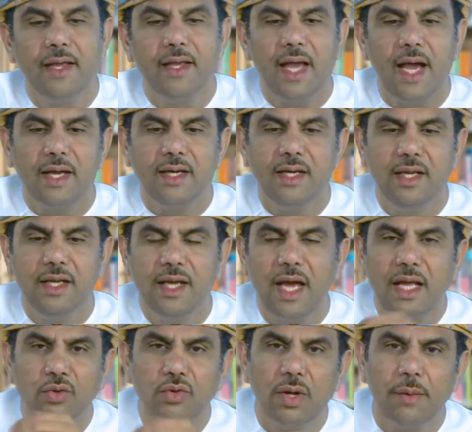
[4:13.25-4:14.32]
يعني
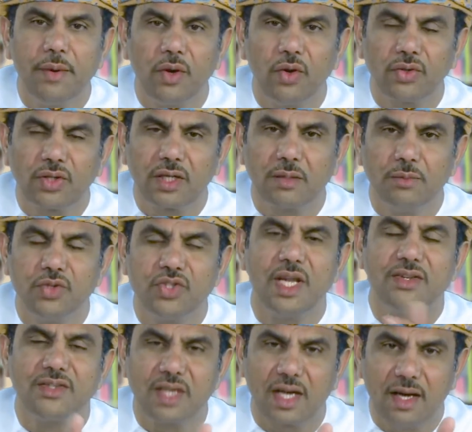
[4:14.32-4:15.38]
يأتون بخطط
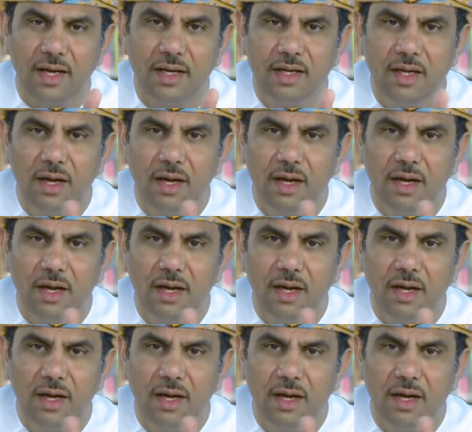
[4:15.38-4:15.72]
مستنسخة